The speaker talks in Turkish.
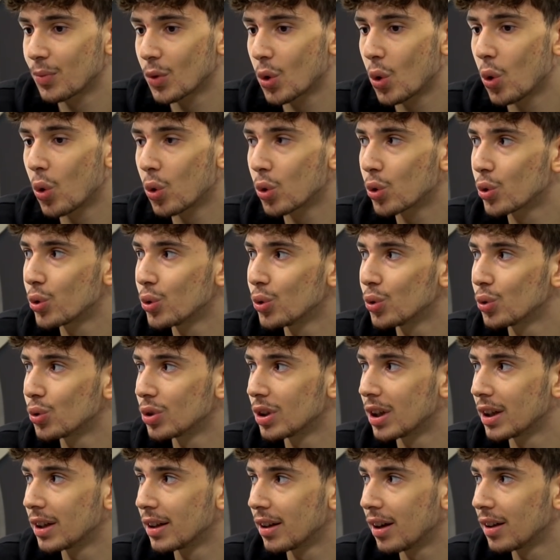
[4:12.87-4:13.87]

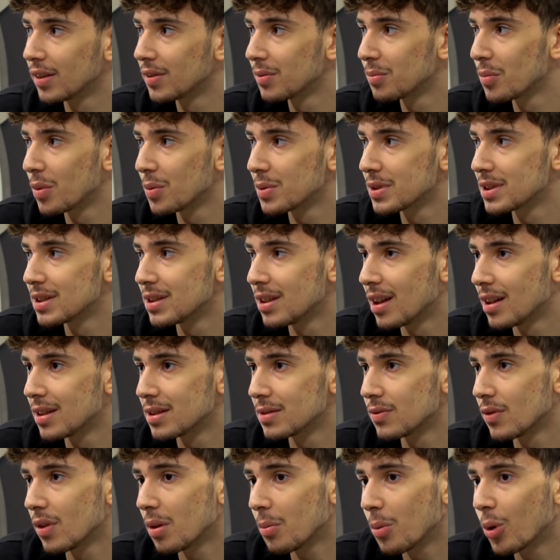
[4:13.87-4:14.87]
korkuyorsun hani atmaması
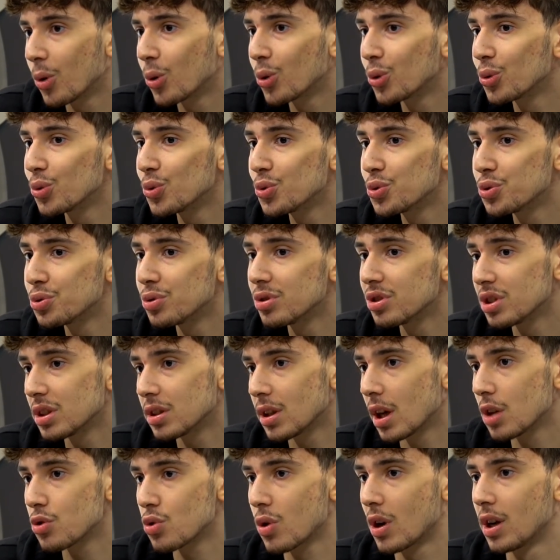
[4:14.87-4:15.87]
lazım ama onu
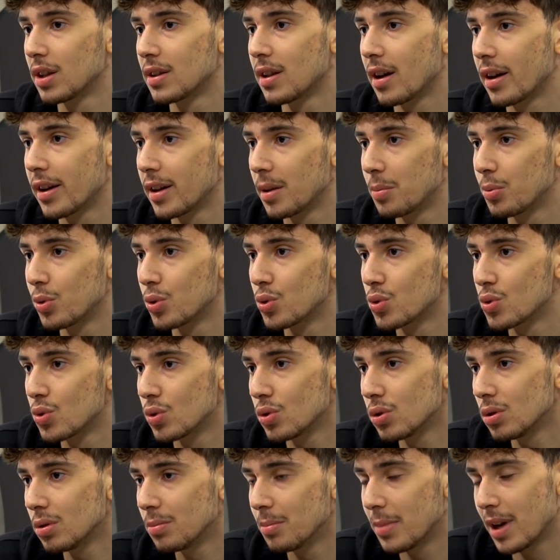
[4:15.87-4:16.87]
düşününce daha çok hata
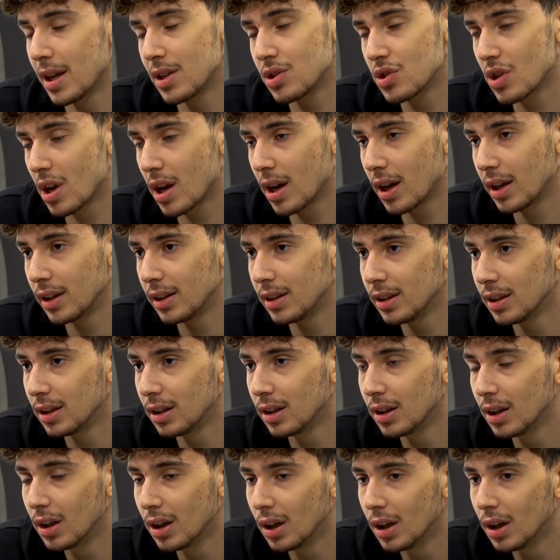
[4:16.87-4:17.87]
yapıyorsun bence yani. Hı
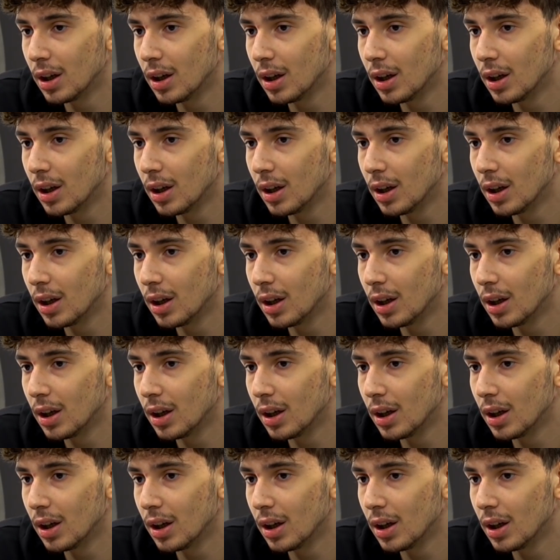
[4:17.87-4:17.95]
hı.